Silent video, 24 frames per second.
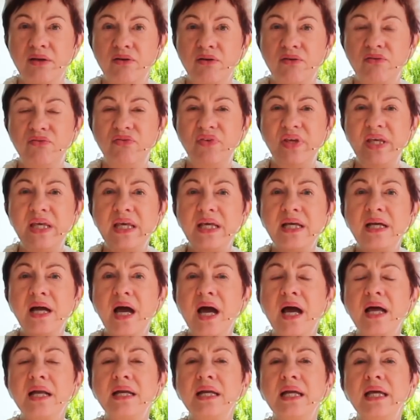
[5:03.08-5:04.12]
wie
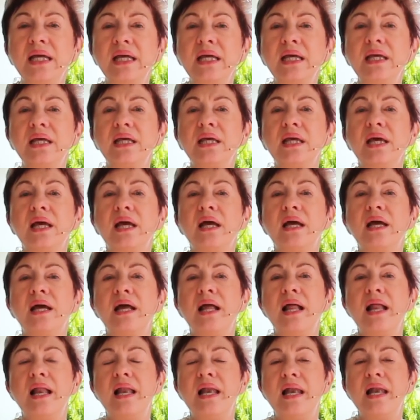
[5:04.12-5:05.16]
kann ich
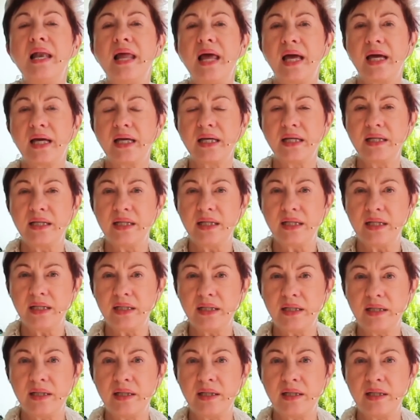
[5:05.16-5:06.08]
lernen,